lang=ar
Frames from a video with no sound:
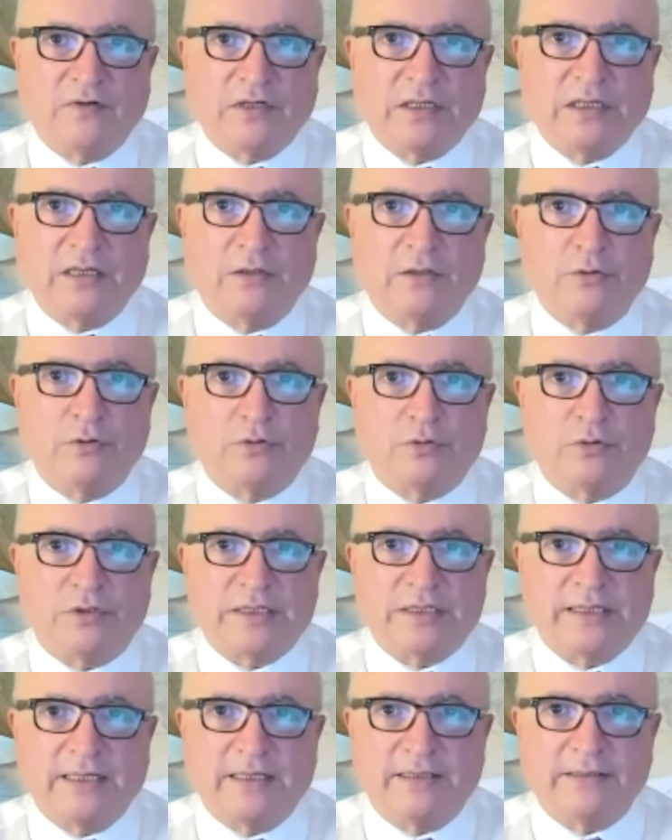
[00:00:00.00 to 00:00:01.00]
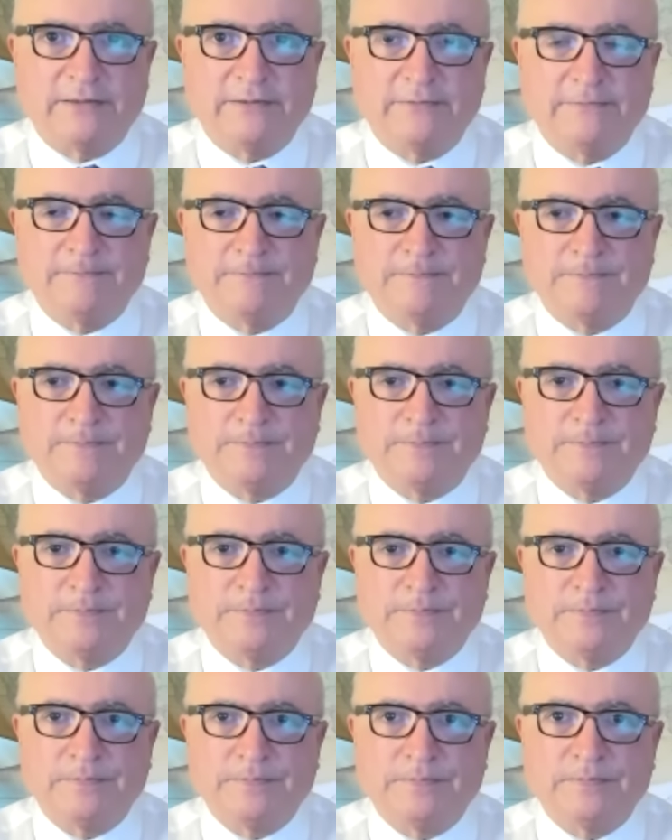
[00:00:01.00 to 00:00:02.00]
تفضل دكتور زياد.
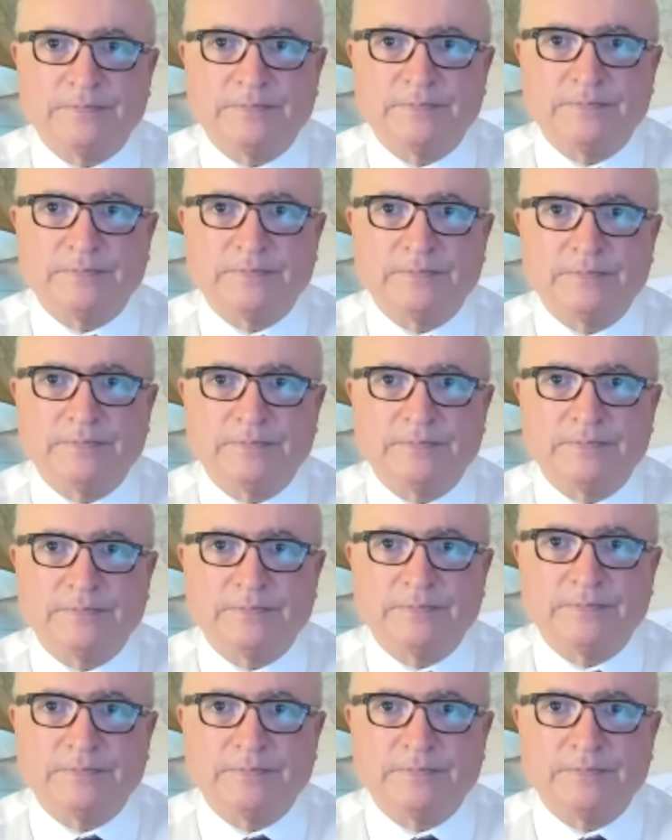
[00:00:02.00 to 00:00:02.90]
سلام القدس